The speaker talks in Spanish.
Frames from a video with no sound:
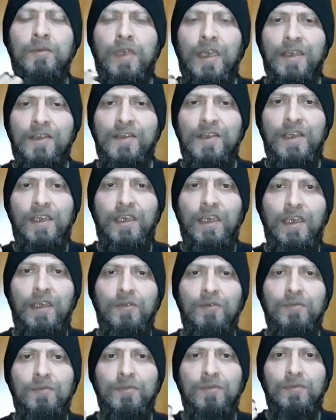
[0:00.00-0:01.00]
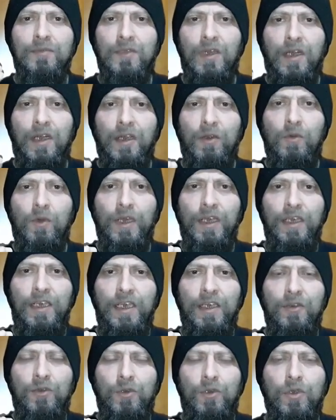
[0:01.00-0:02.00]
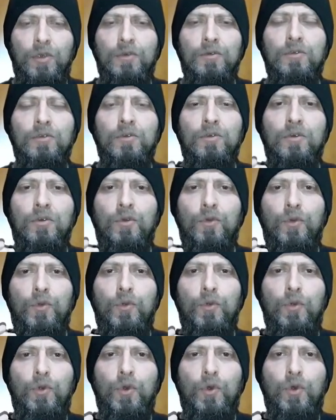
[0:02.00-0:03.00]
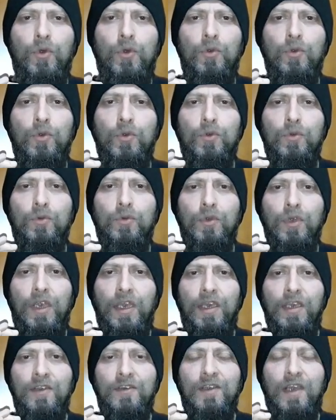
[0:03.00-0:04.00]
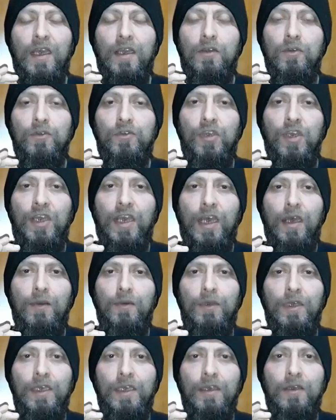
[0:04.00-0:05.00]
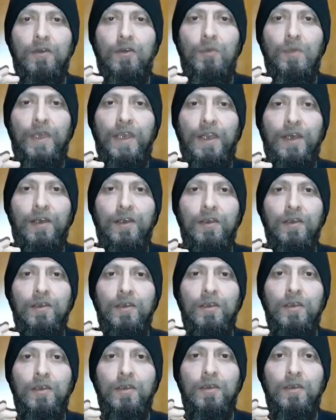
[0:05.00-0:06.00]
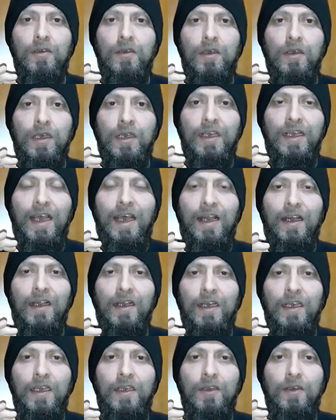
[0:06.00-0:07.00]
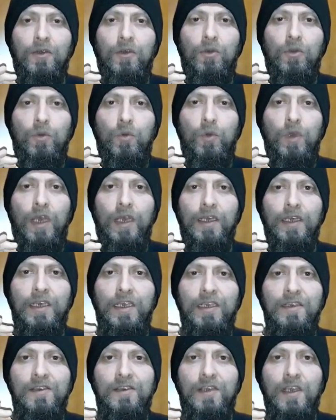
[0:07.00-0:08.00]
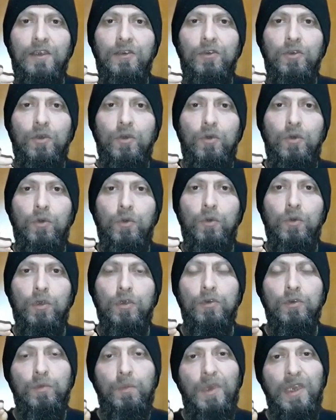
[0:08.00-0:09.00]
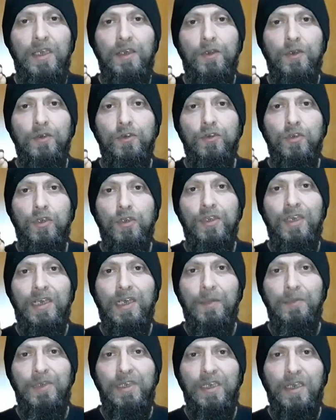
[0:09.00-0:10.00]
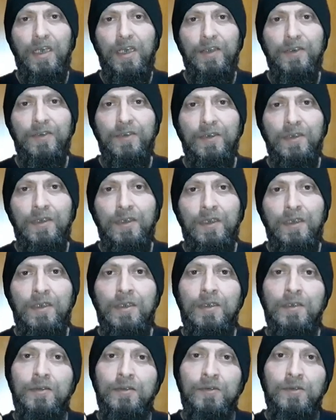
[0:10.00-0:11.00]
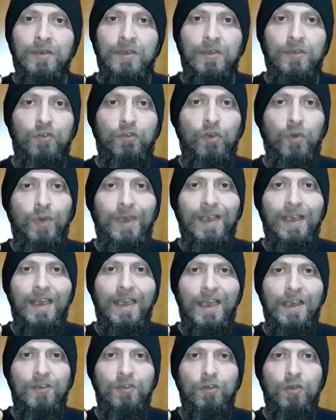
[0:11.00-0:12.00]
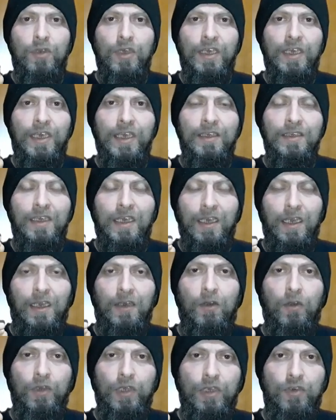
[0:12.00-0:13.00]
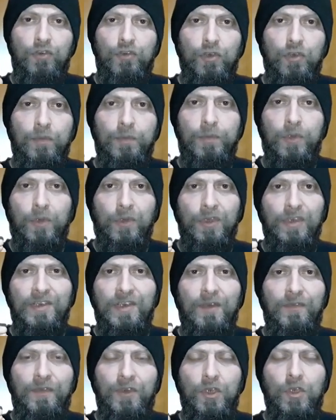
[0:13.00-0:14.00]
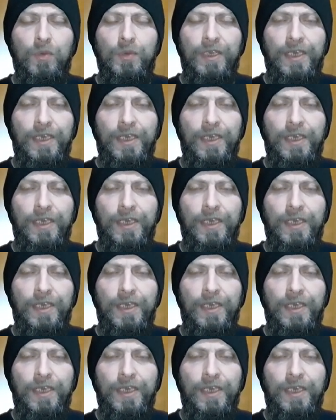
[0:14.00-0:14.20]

Así que recuerden esto, no es aconsejable comer carne cruda ni insectos crudos, menos de reptiles. Sobran casos de gente que lo hizo por desafíos